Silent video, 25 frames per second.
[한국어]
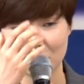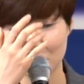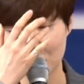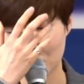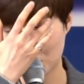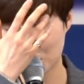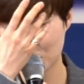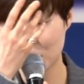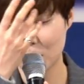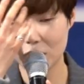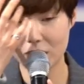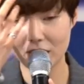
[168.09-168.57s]

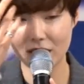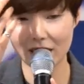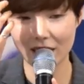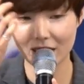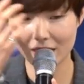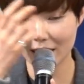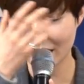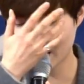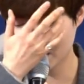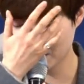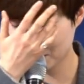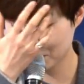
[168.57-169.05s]

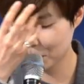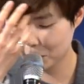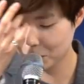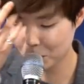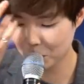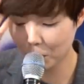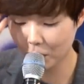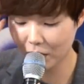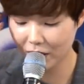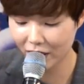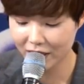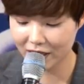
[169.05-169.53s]
모두에게 다뭐
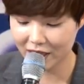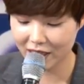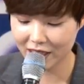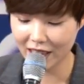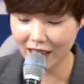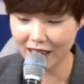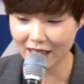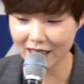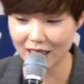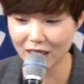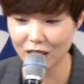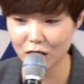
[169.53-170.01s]
뭐가 있진
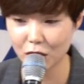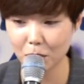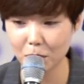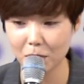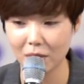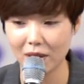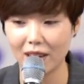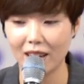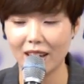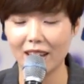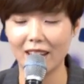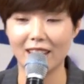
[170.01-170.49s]

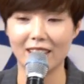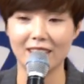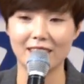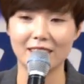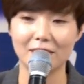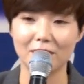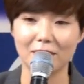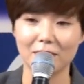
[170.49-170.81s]
않겠지만